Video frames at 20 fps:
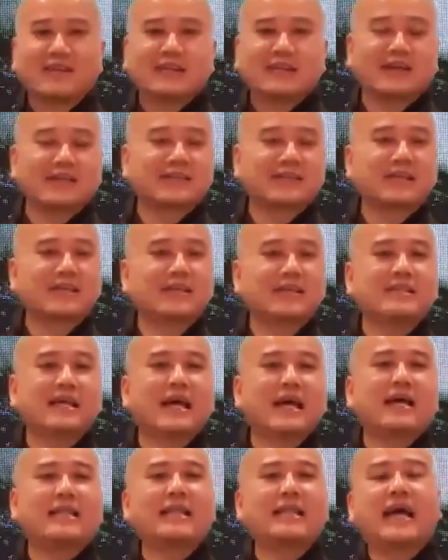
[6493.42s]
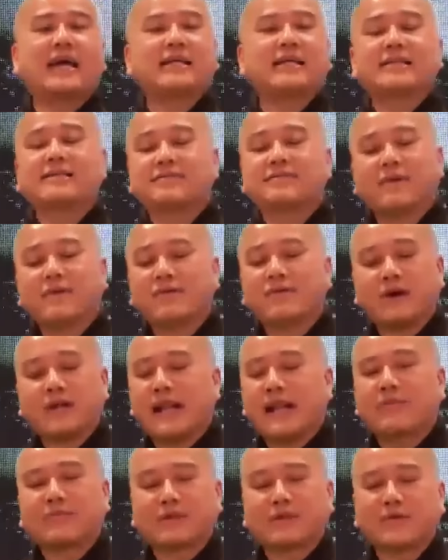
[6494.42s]
Thật sự ra tại Pháp Hòa
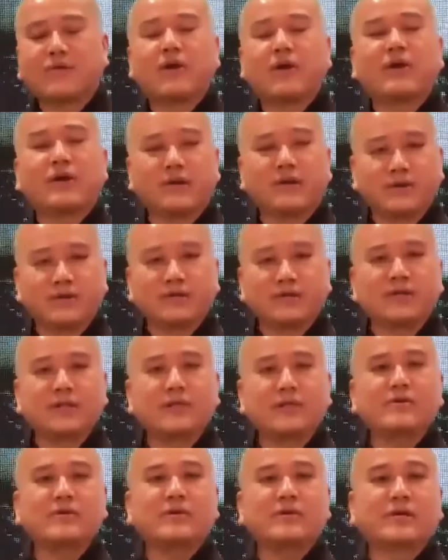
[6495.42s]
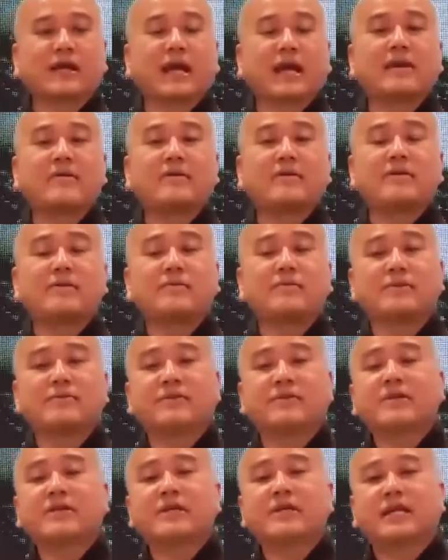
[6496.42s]
đọc thì Hòa hiểu, chứ nếu người khác ví dụ mình
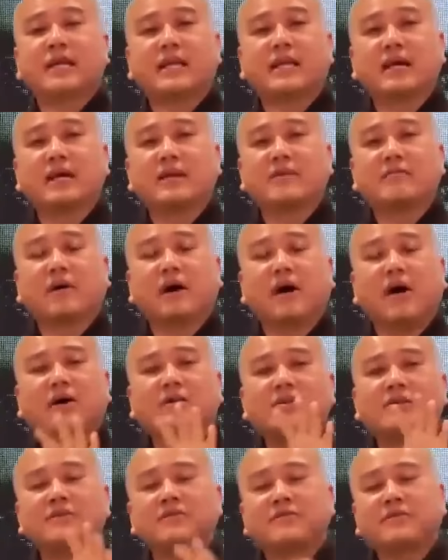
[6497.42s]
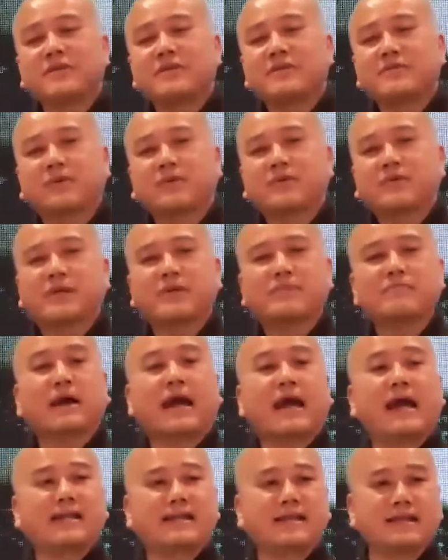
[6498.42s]
viết cái này lên bỏ trên Facebook, trên
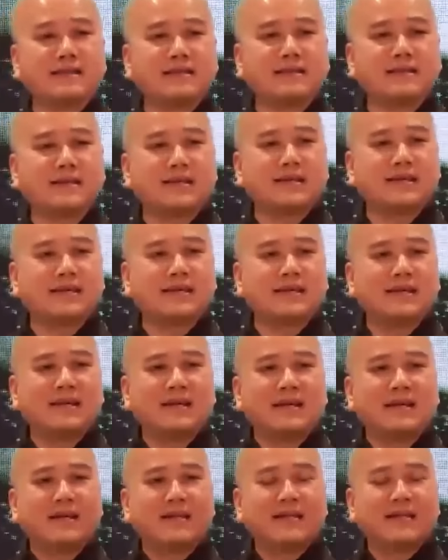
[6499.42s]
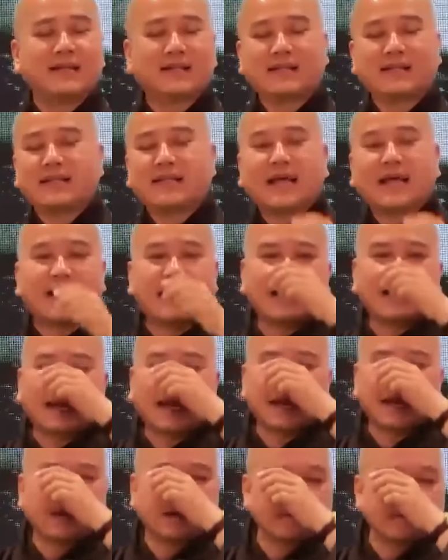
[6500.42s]
mạng đi, thì người ta thấy
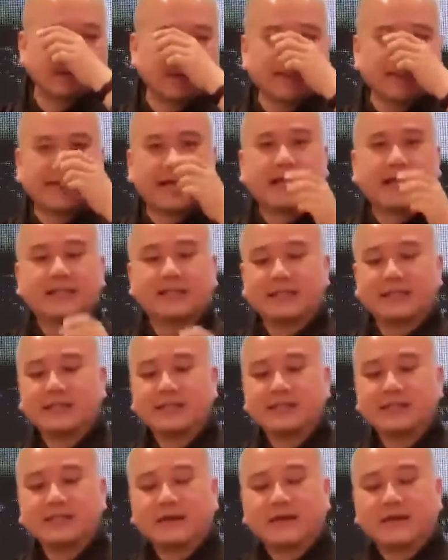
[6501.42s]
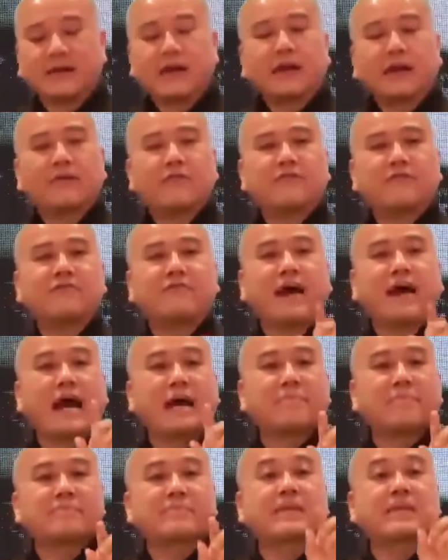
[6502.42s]
là mình xài chữ nha,
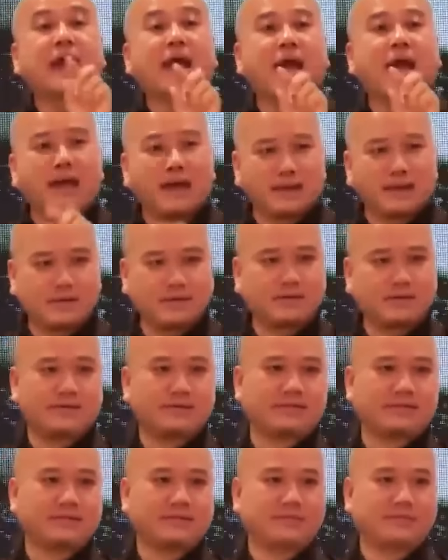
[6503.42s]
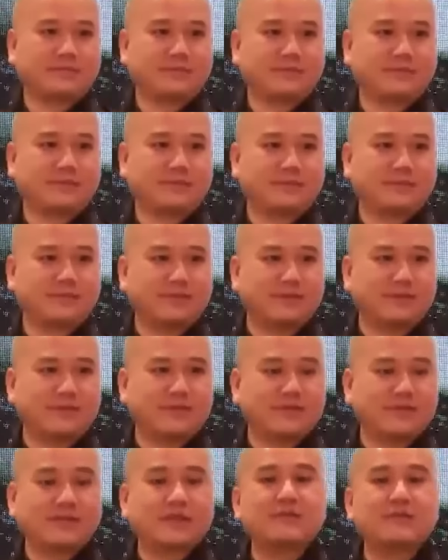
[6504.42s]
pháp thể,
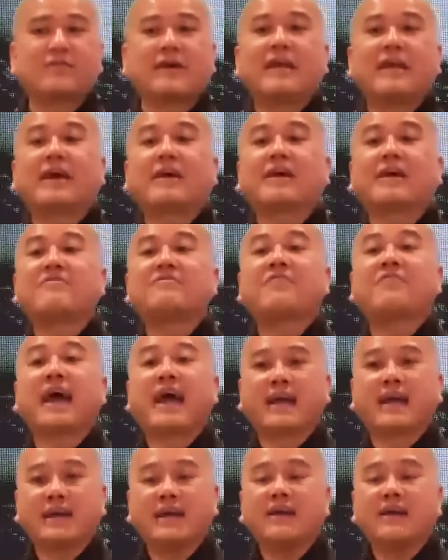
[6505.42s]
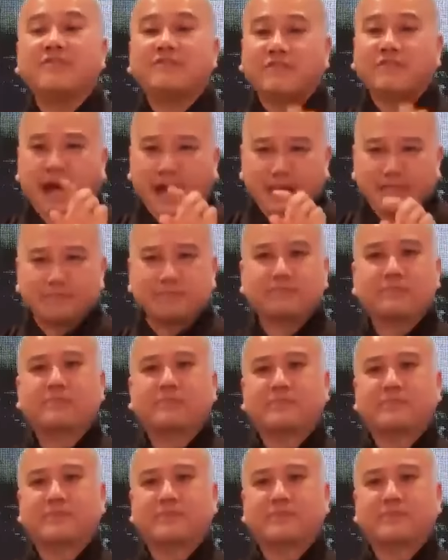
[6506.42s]
chứ không phải là cái pháp.